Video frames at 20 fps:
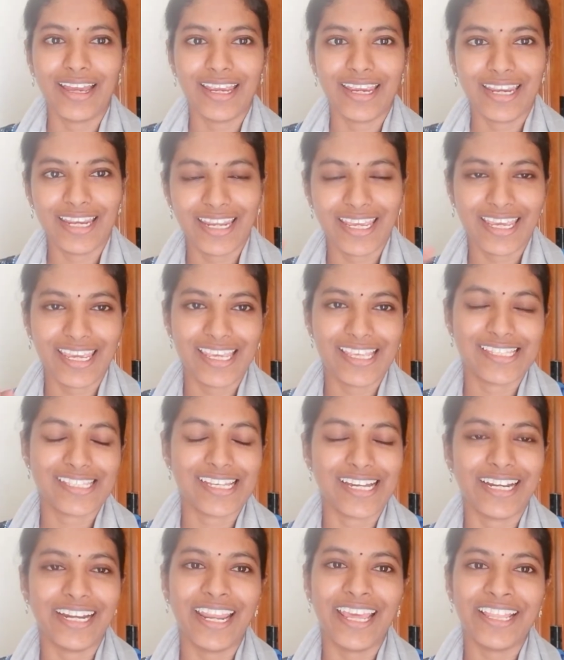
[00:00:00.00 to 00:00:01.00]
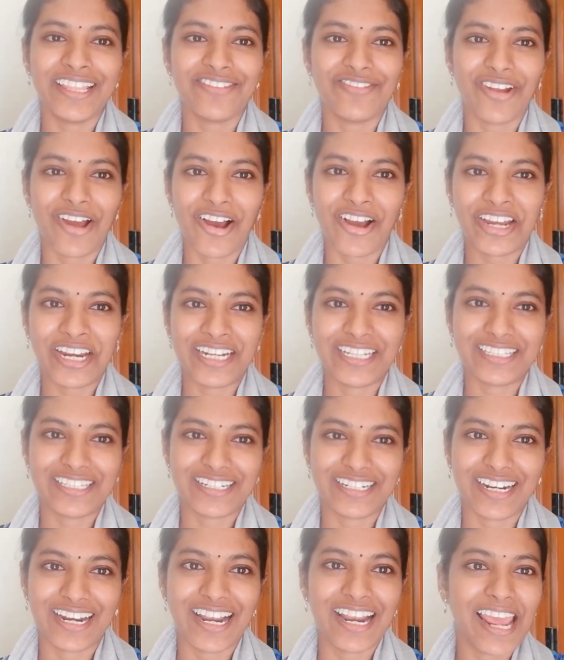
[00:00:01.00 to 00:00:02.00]
இன்னைக்கு சண்டே இந்த விளாக்
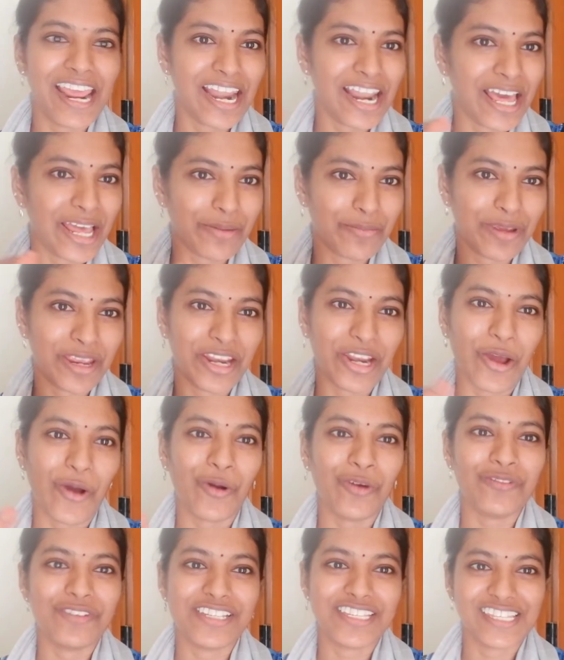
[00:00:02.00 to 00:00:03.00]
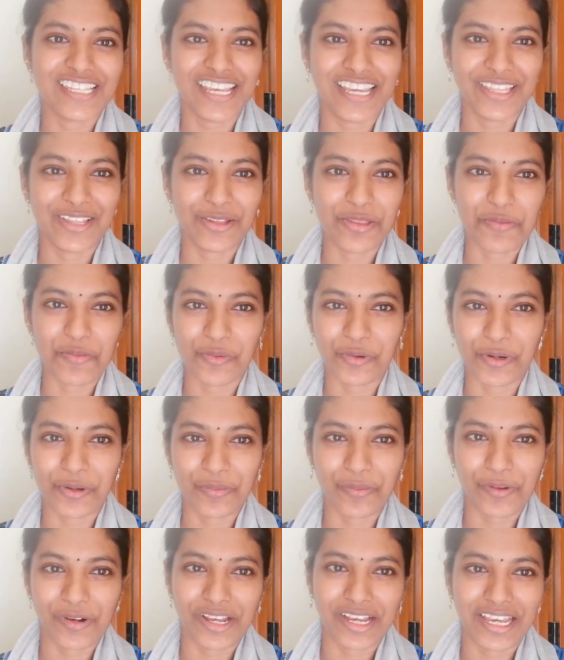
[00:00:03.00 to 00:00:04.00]
எடுத்திருக்கனால எல்லாருமே நான்வெஜ் தான் ஏதாவது போட
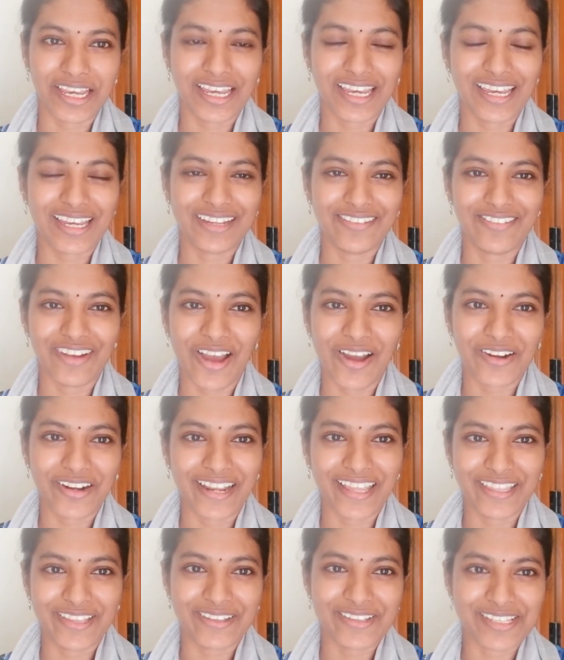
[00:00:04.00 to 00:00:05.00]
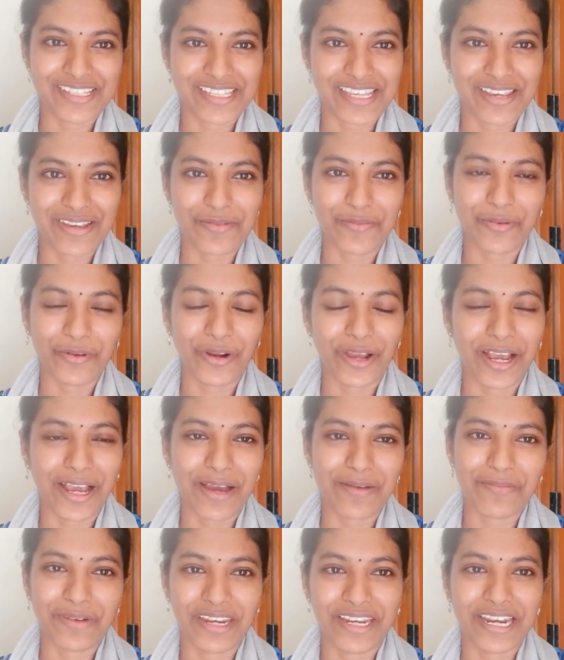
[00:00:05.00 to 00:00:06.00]
போகிறாங்க விளாக்ல ஏதாவது செய்ய போகிறாங்க
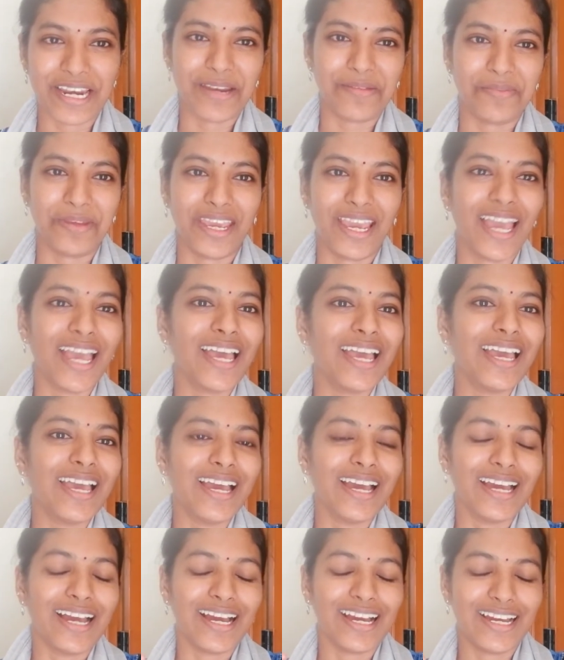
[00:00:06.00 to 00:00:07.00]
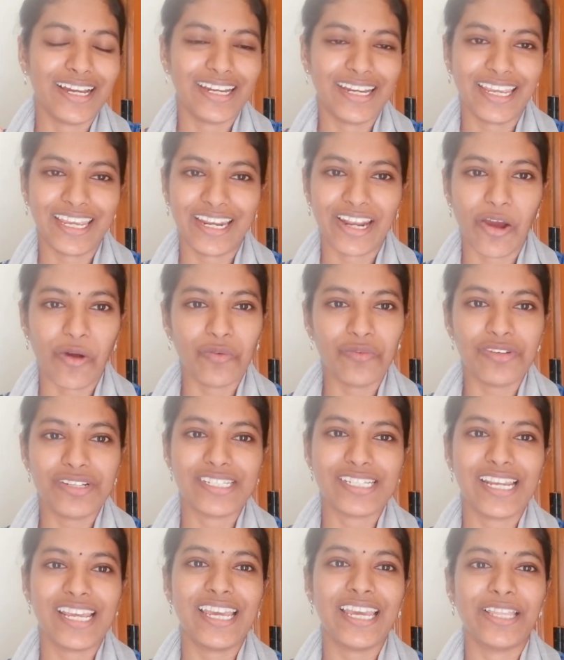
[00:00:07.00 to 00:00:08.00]
அப்படின்னு நினைப்பீங்க இன்னைக்கு
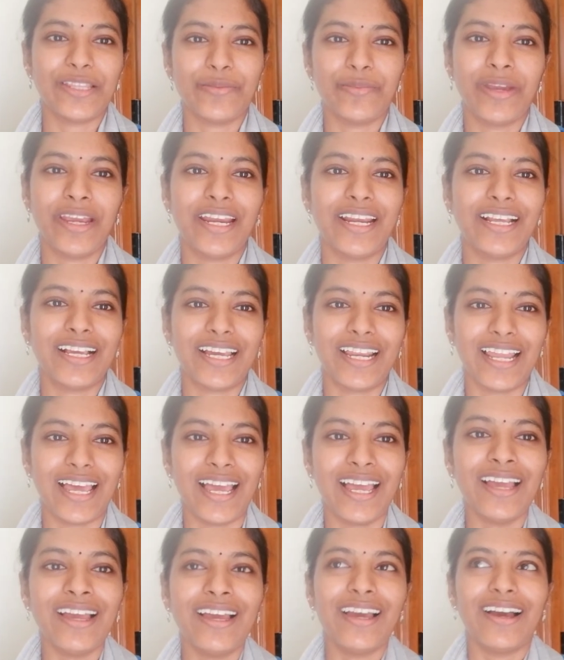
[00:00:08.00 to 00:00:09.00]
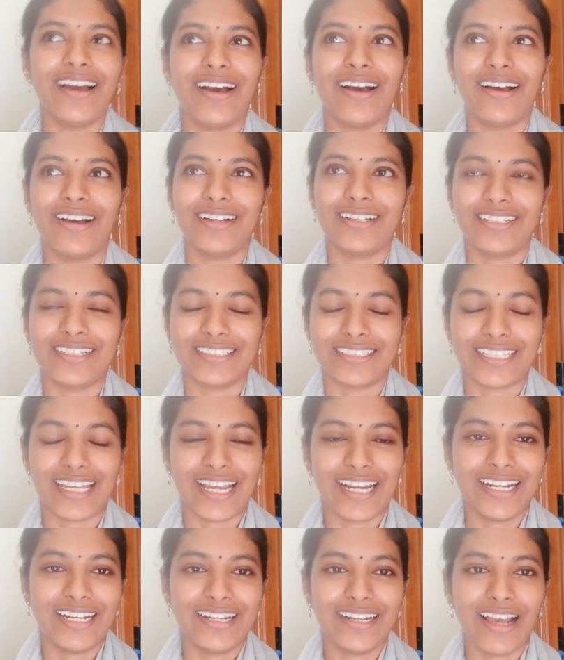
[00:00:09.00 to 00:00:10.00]
நான்வெஜ்ல எதுவுமே எடுக்கலை
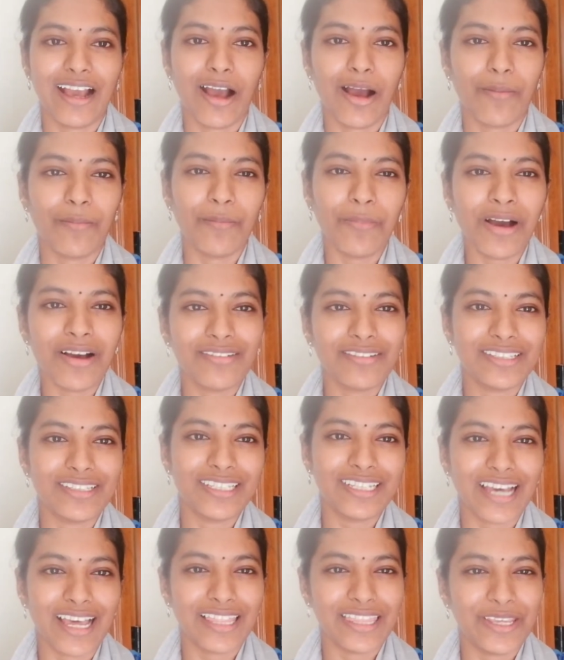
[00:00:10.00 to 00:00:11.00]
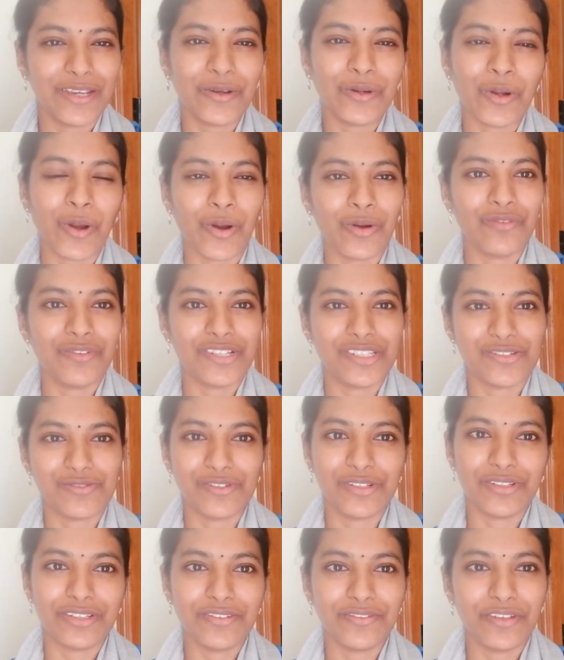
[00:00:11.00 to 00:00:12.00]
சன் அம்மா வந்து அதிகம் நான்வெஜ்
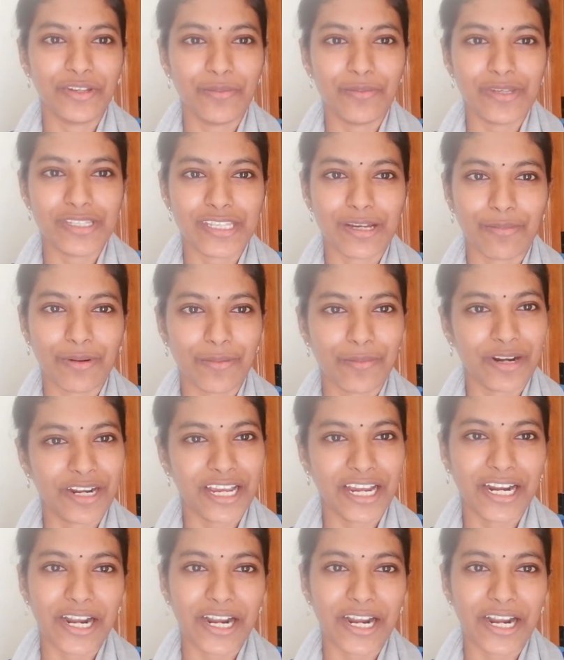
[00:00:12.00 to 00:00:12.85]
விருந்து விரும்பி சாப்பிட மாட்டாங்க